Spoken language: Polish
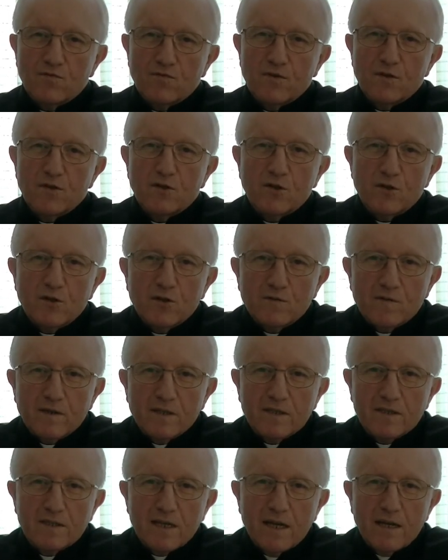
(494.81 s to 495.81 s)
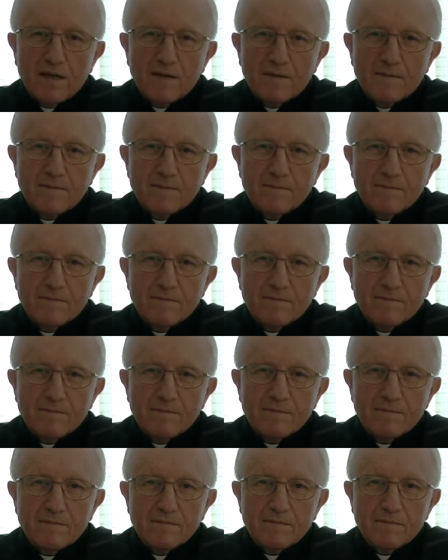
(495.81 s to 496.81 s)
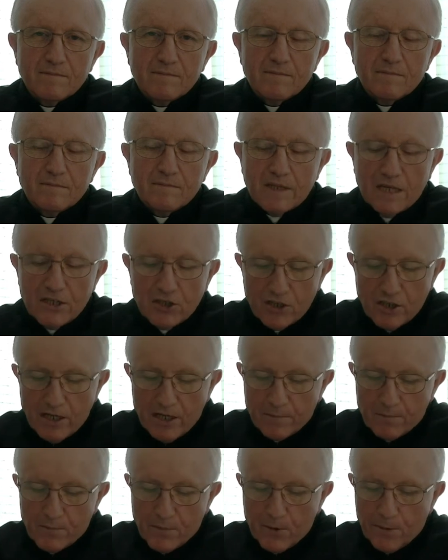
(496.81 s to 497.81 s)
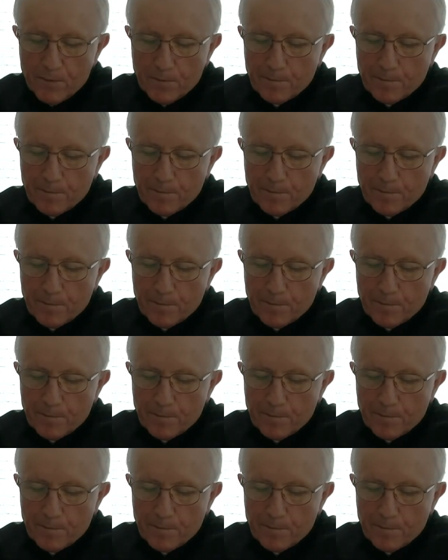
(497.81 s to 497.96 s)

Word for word: w gnojowice. Na ślepo.